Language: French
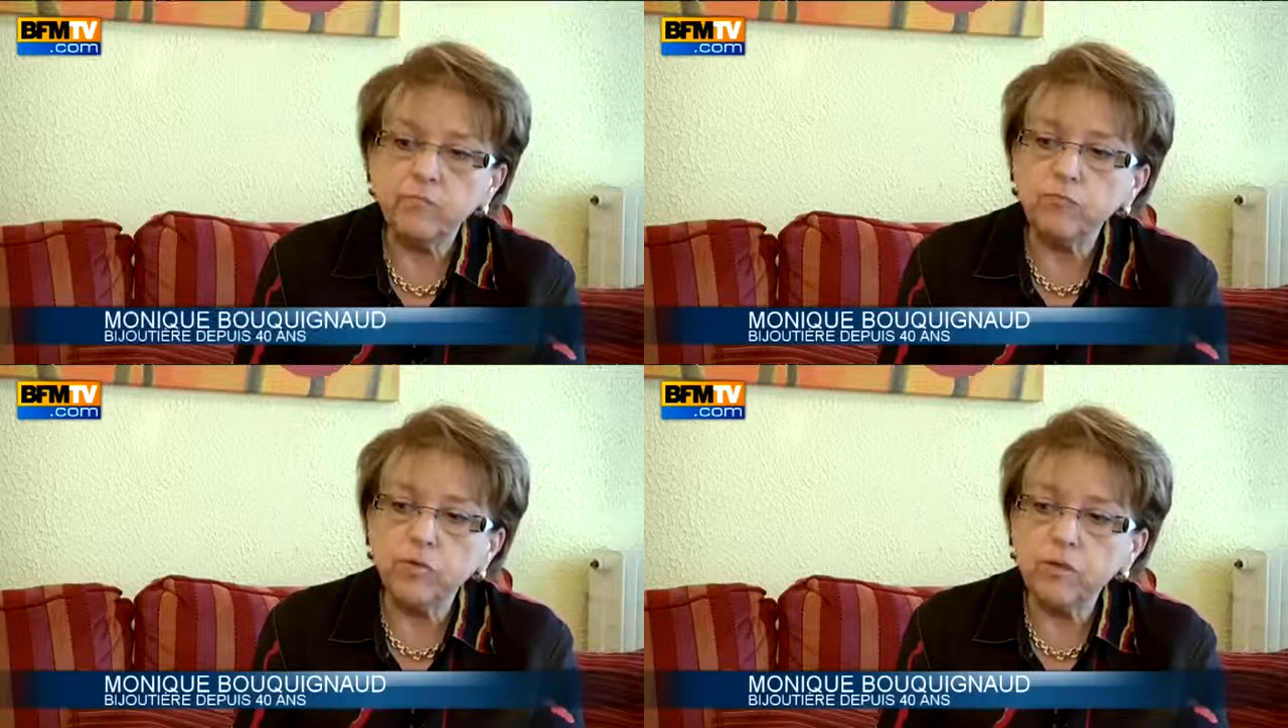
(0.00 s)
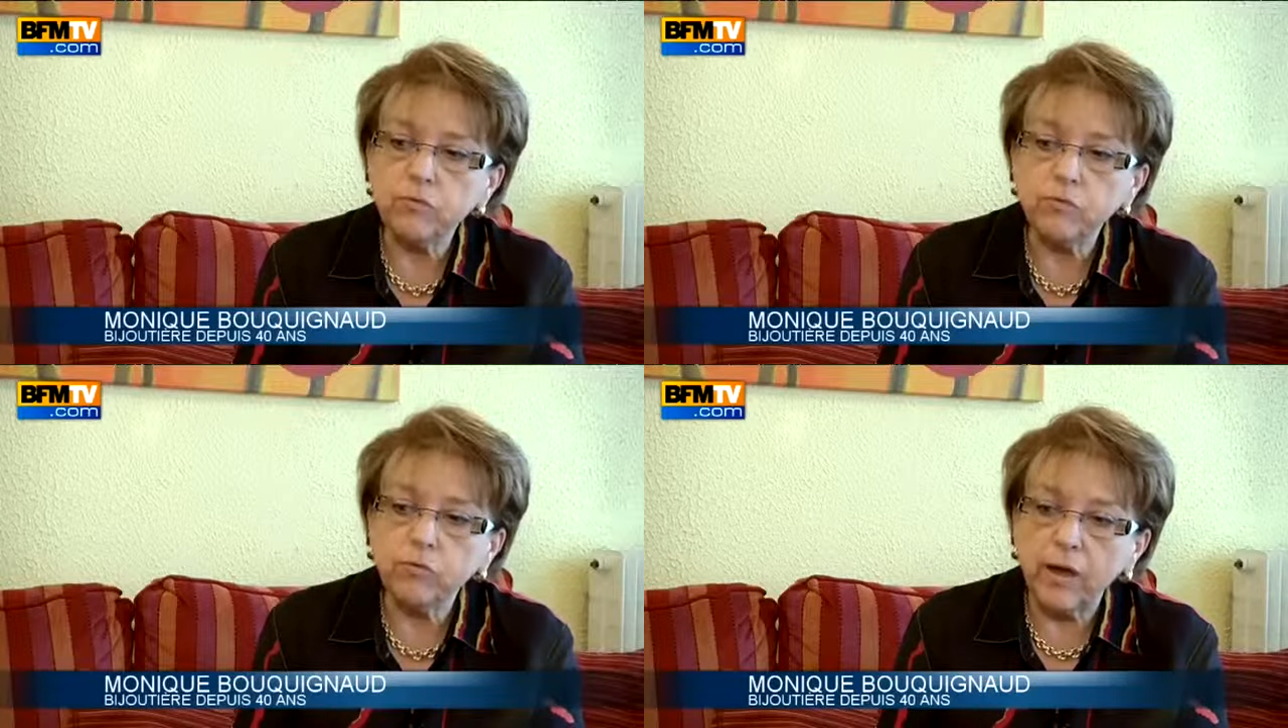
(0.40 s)
Et puis,
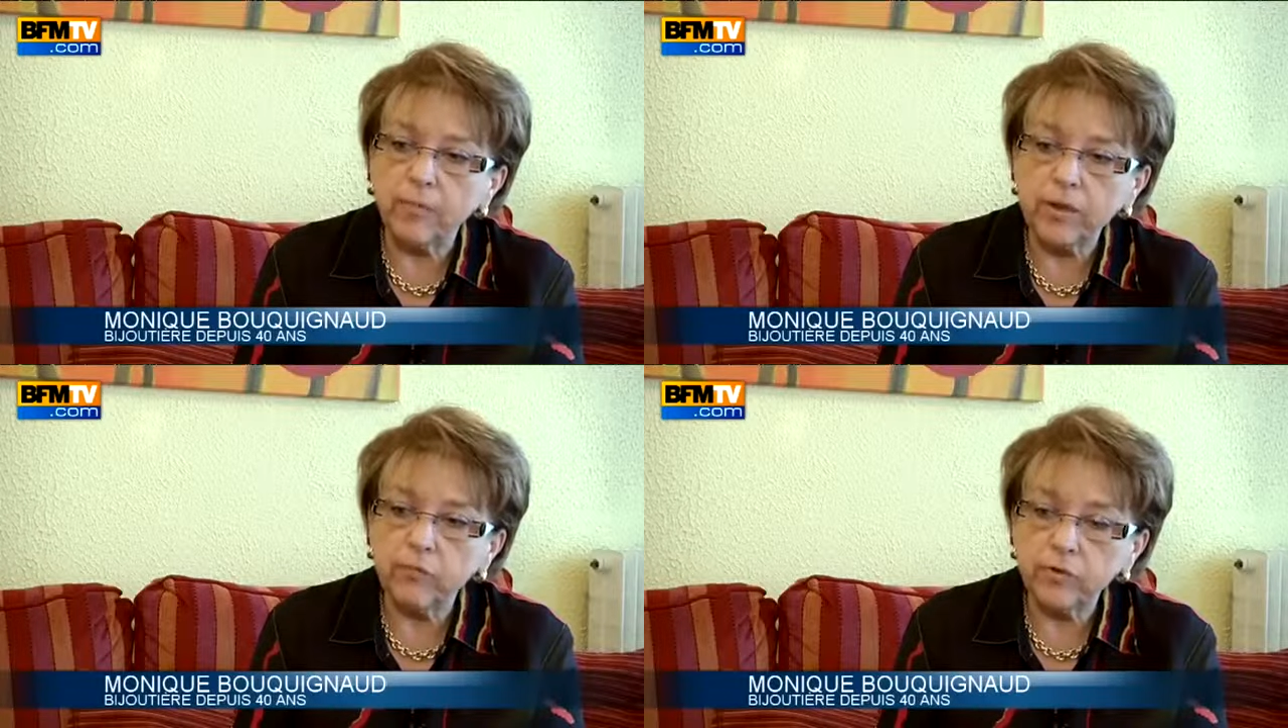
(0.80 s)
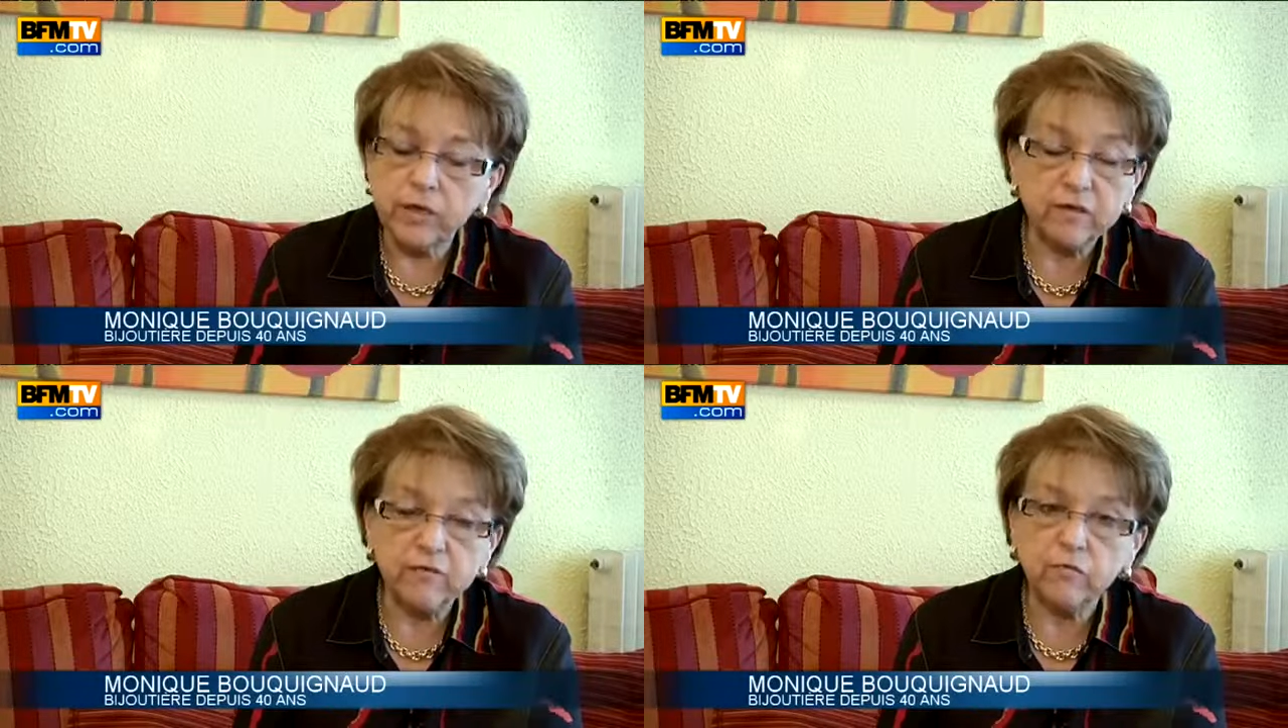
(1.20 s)
après mon
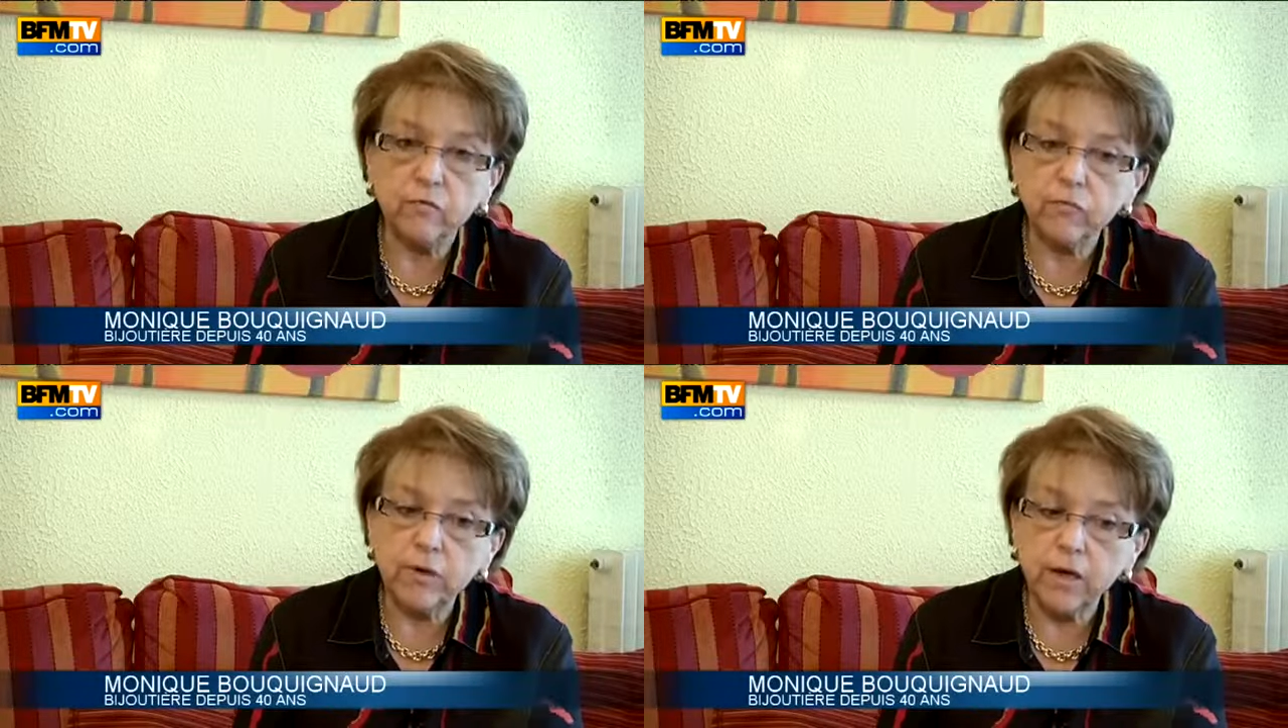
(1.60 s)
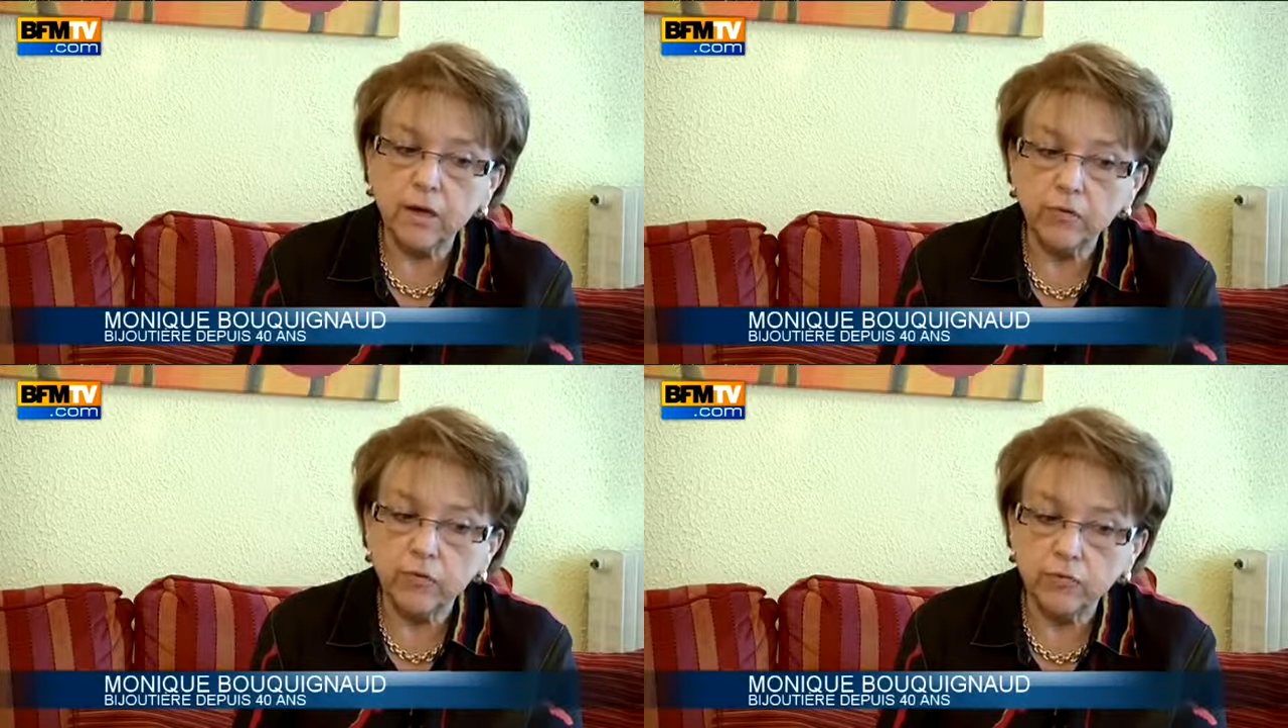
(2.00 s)
agression,
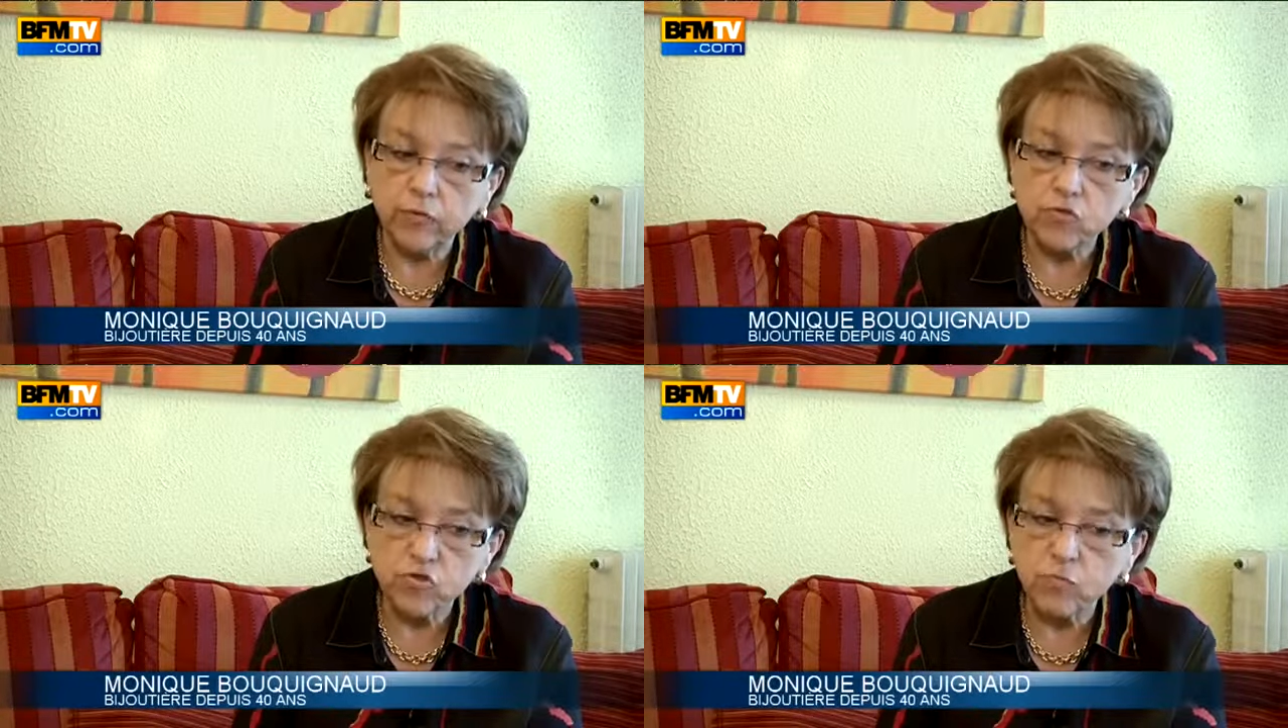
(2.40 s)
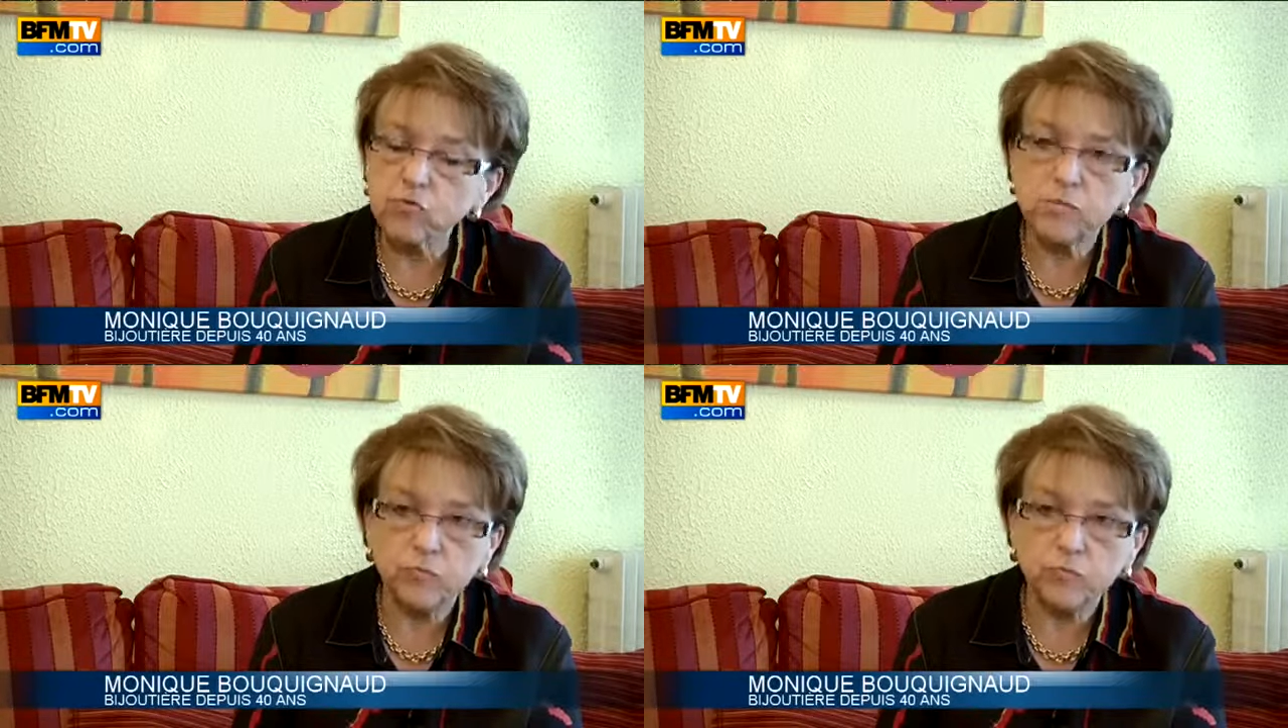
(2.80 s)
là, franchement,